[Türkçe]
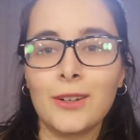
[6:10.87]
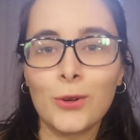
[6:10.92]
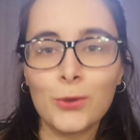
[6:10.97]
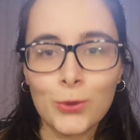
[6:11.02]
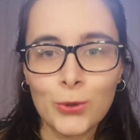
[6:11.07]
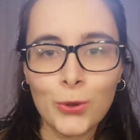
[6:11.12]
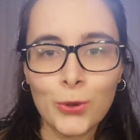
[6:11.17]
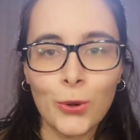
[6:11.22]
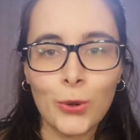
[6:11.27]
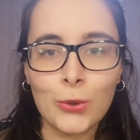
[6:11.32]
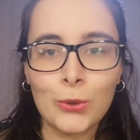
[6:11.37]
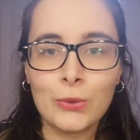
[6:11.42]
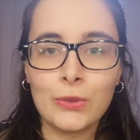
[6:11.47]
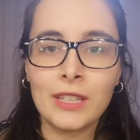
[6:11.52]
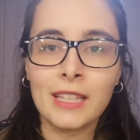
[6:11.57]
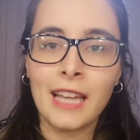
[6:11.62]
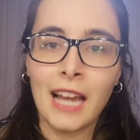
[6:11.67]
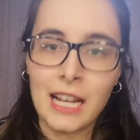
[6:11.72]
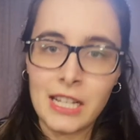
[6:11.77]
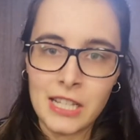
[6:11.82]
onu
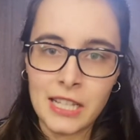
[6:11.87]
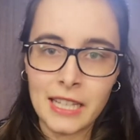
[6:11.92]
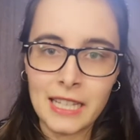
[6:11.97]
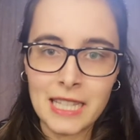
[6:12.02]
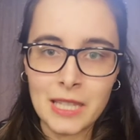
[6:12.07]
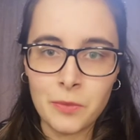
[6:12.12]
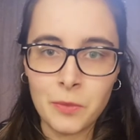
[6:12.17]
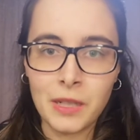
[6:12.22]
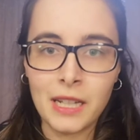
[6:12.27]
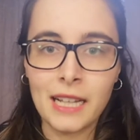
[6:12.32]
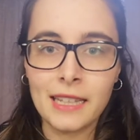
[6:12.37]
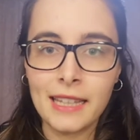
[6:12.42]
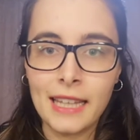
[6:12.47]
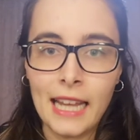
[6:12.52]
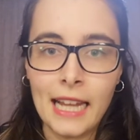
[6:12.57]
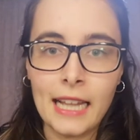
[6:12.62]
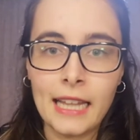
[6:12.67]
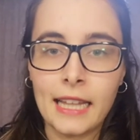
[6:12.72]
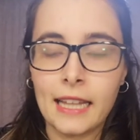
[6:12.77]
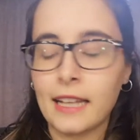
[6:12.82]
gördüğünde gerçek ismiyle
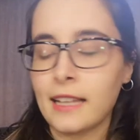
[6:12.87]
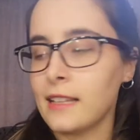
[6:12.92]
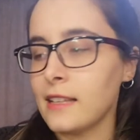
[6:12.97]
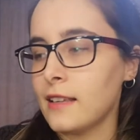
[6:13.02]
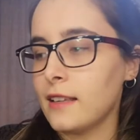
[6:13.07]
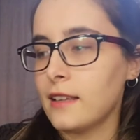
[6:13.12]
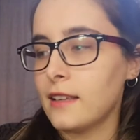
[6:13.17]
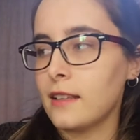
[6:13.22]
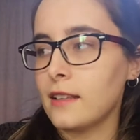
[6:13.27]
değil de